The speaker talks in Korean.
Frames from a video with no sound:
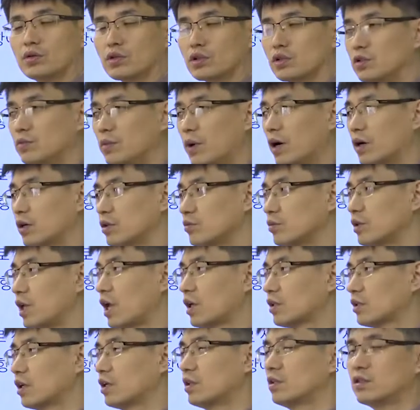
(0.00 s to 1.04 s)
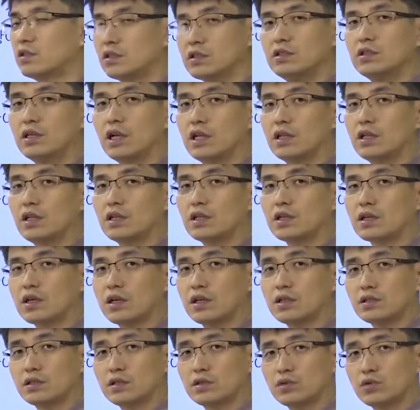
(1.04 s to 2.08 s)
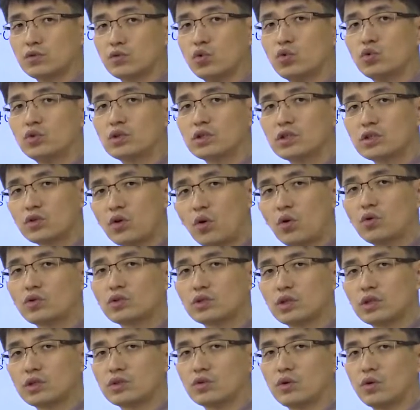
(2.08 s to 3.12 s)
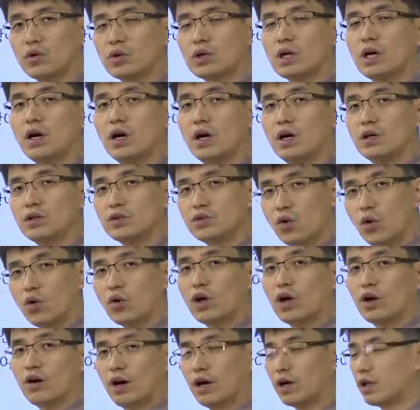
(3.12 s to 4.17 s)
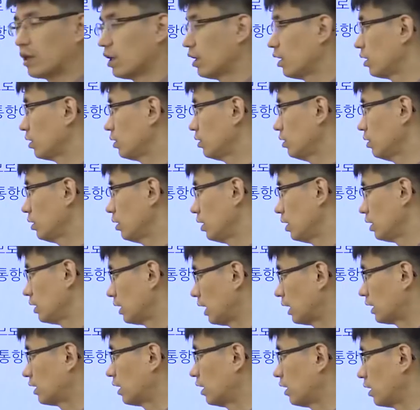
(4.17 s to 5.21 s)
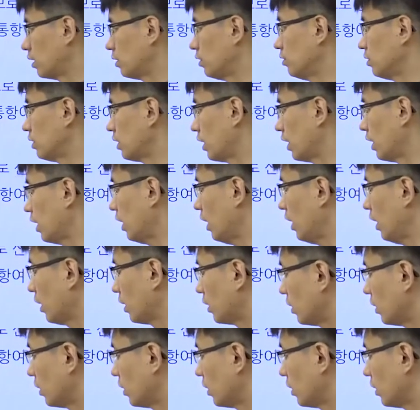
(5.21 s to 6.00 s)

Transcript: 그만큼 생산을 덜 하니까 소득이 떨어지겠죠. 그러니까 역의 관계를 나타냈는데